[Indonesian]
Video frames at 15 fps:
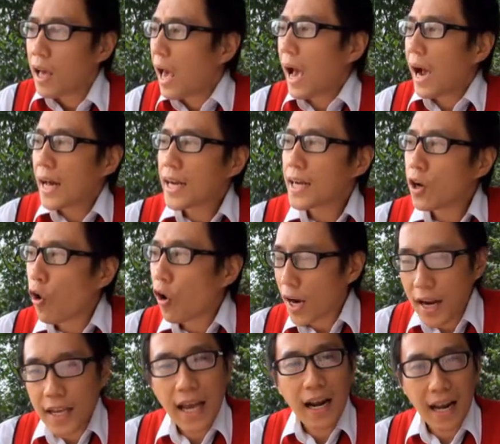akan ada
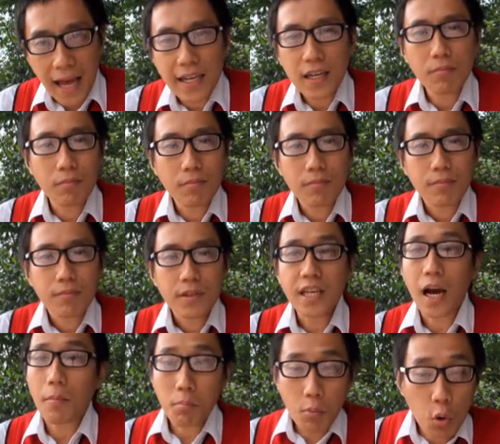orang yang lain
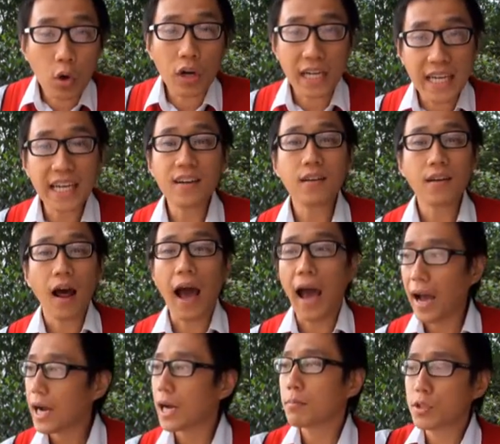yang mungkin
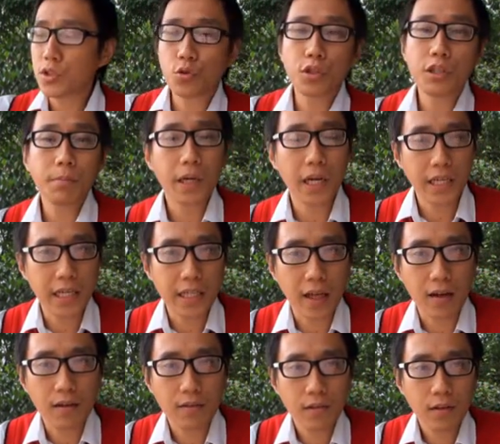akan mencuci piring
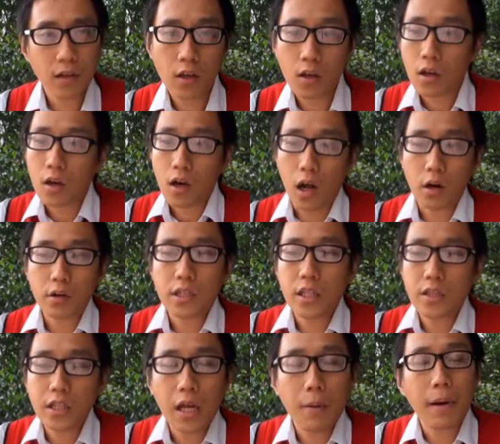kita kalau kita
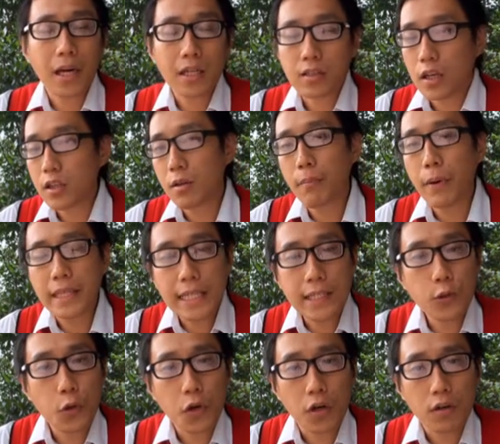tidak bereskan tempat
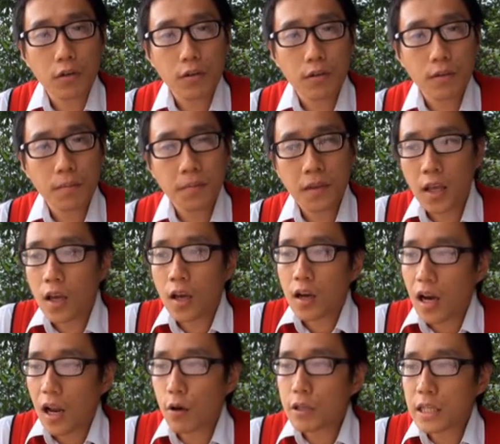tidur,
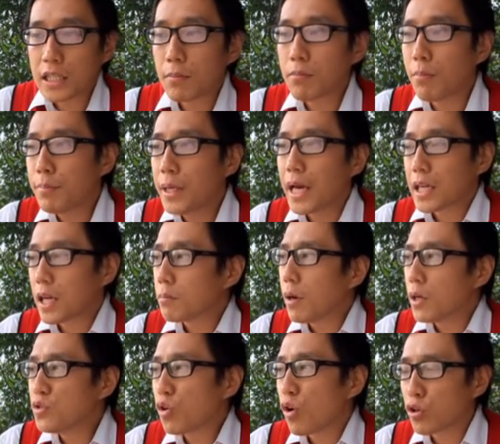kalau kita membiarkan
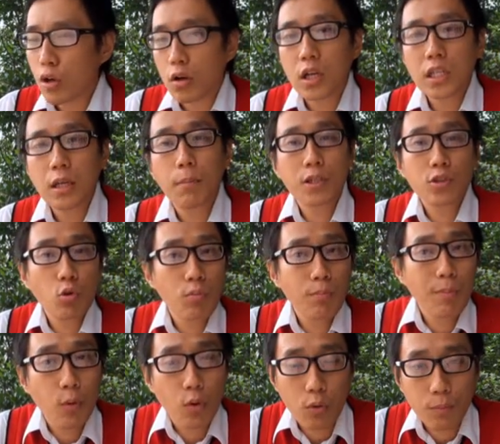baju kotor kita
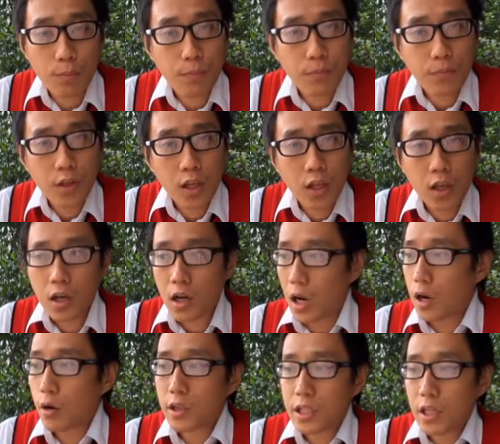bertumpuk,
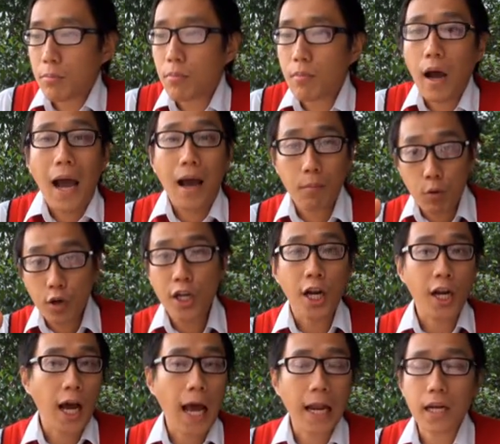kalau kita mungkin
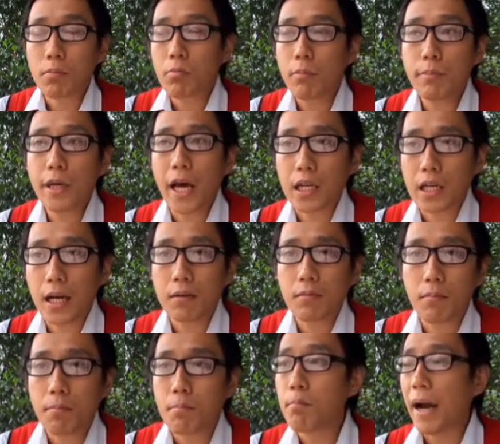anak-anak membiarkan
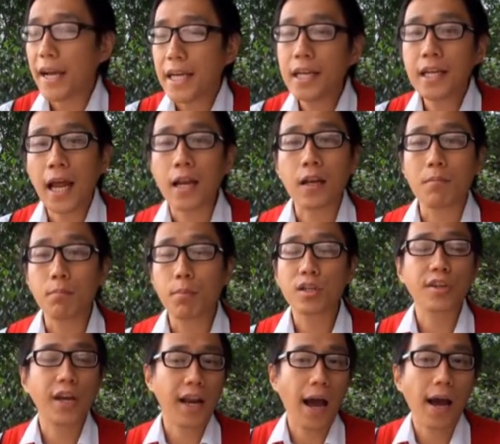mainan
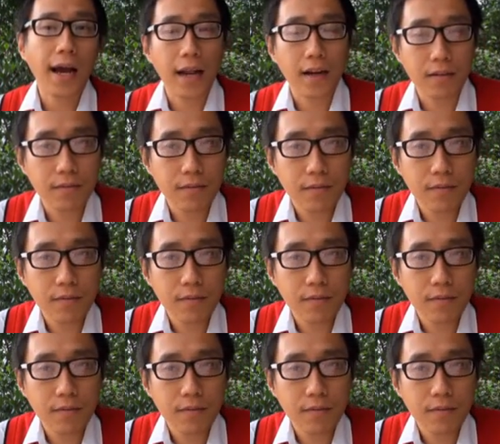berserakan.